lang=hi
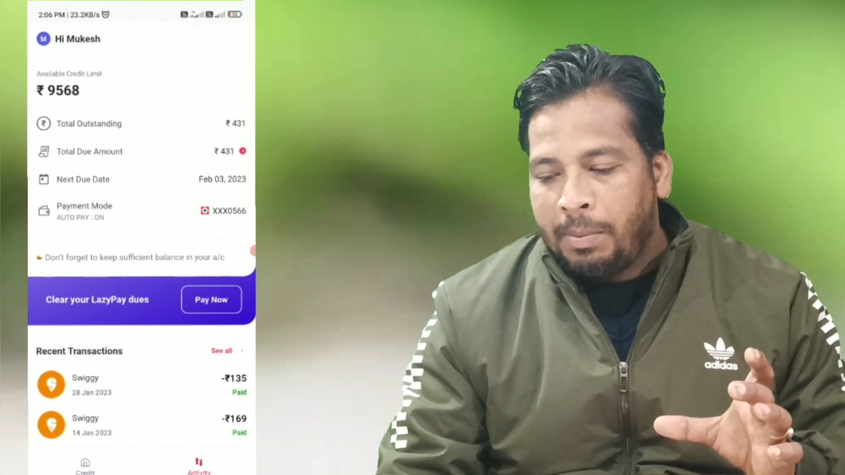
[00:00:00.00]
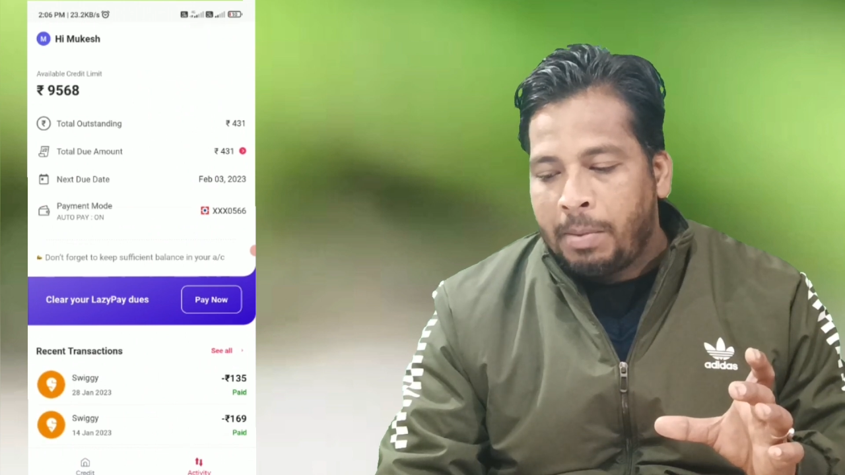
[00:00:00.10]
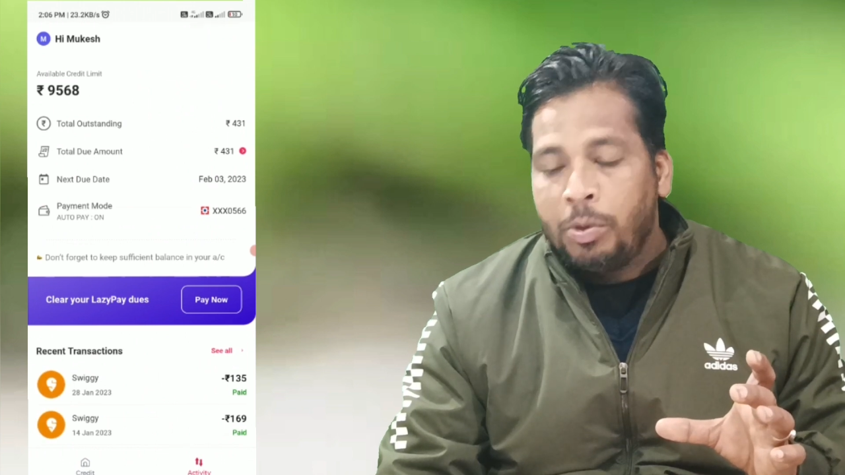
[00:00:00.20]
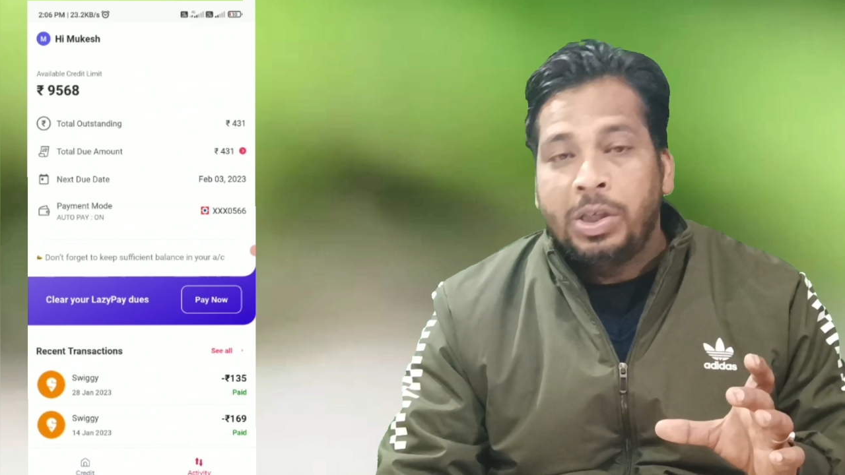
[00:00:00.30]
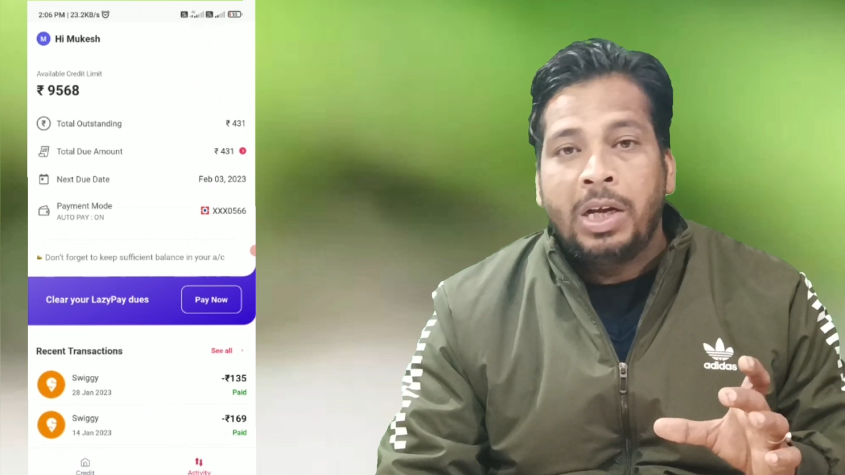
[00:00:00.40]

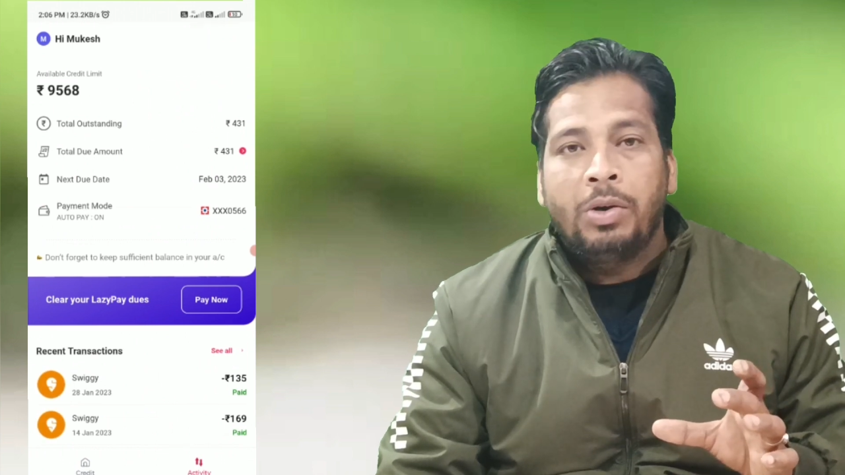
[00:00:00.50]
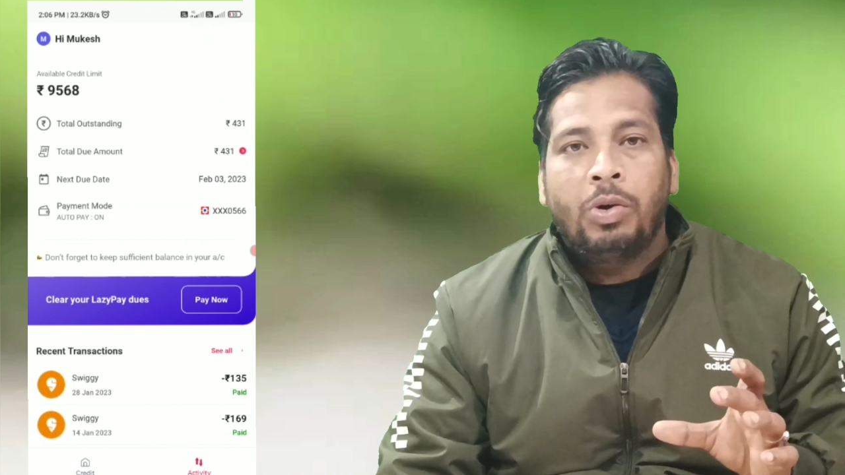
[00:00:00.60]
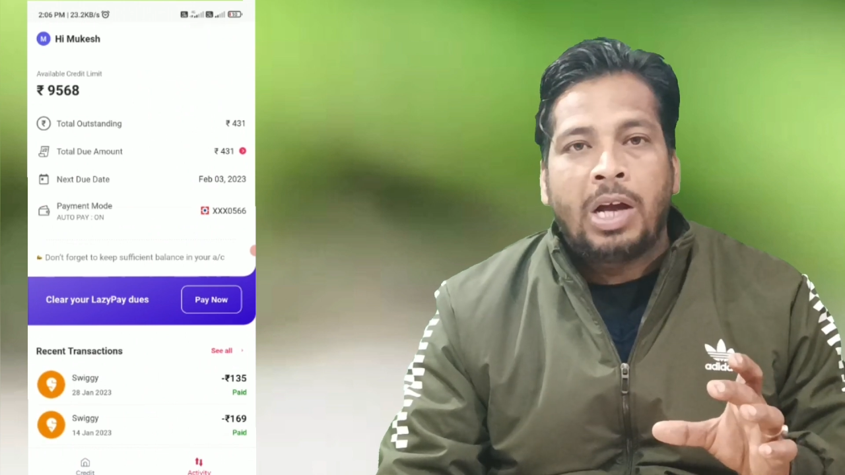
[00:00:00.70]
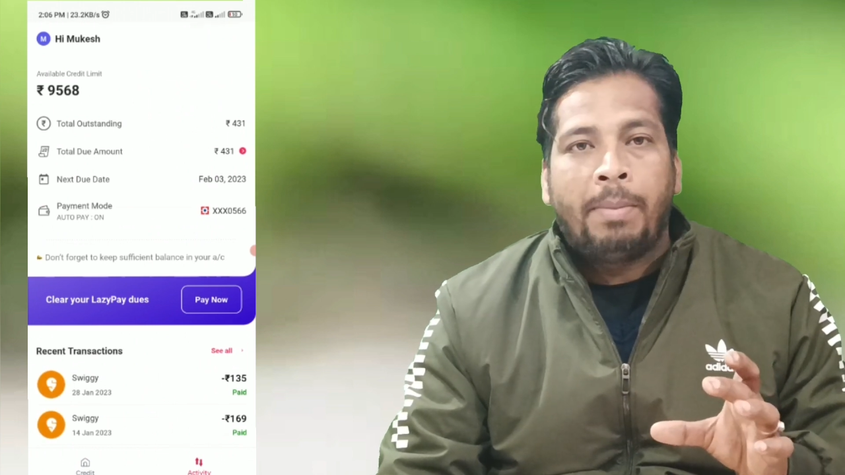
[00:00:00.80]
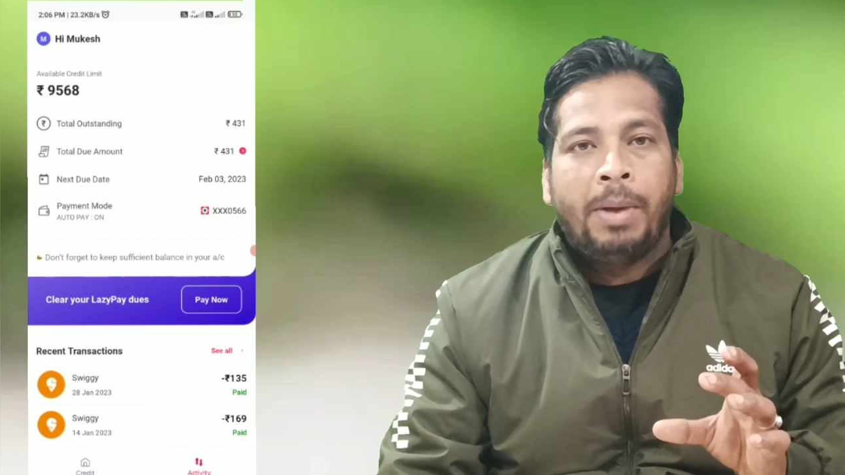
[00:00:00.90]
रुपए मुझे
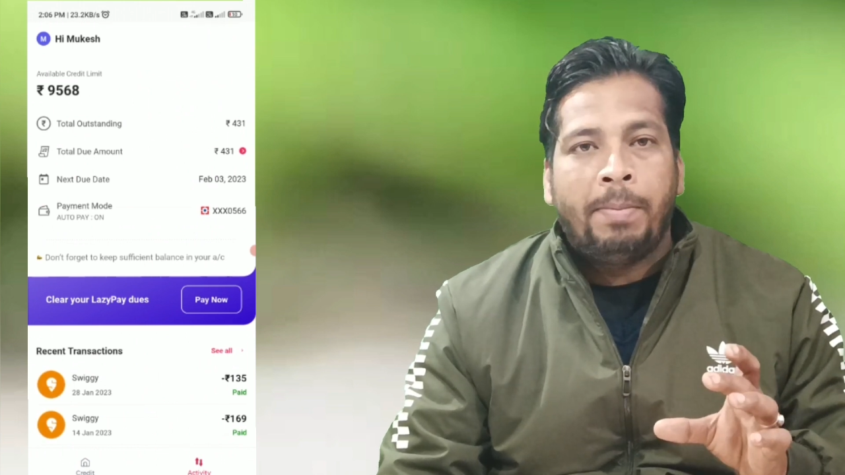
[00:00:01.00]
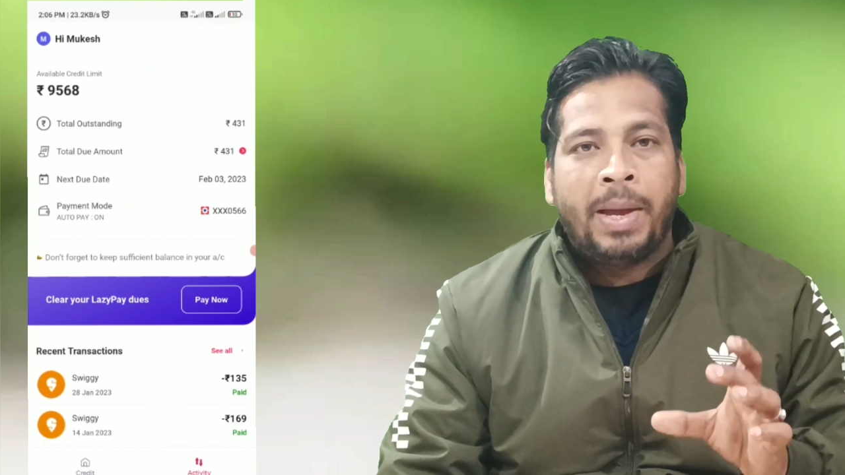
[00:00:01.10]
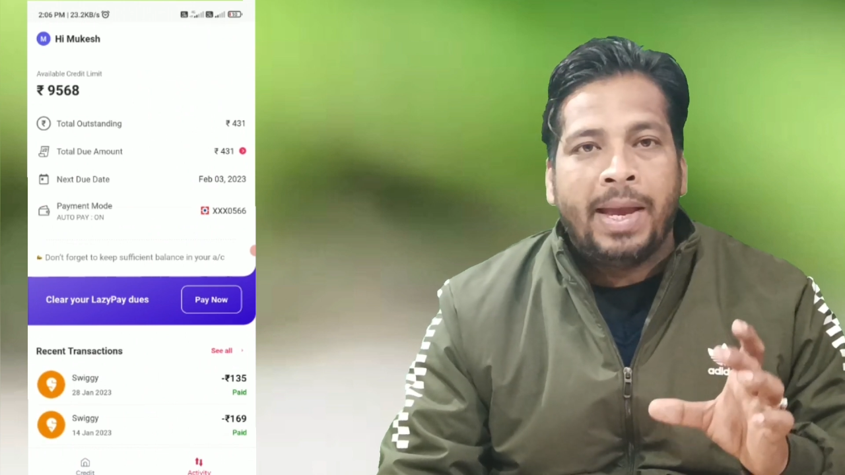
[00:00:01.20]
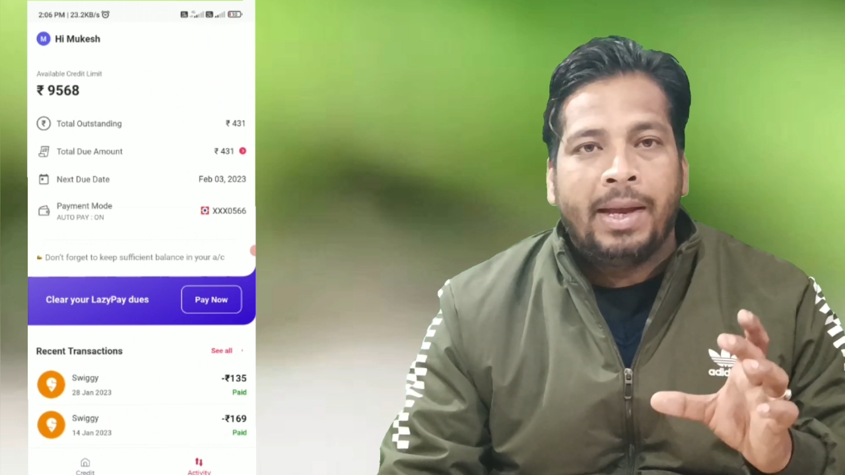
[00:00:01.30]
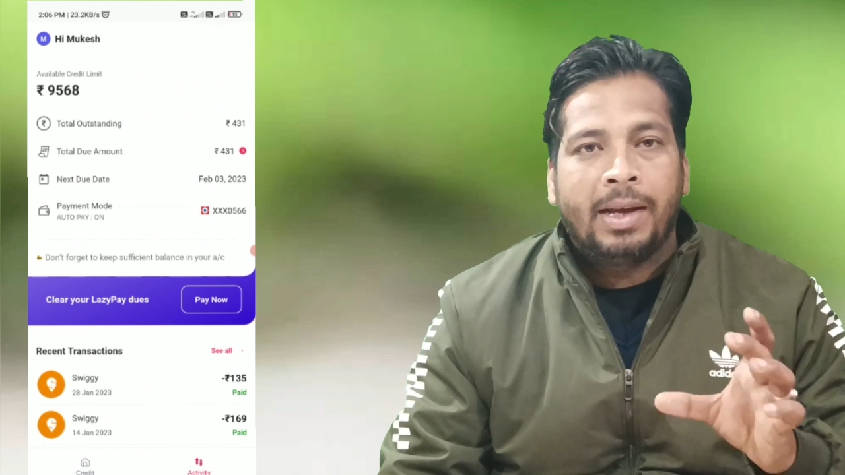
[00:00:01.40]
इनको यहाँ पे पे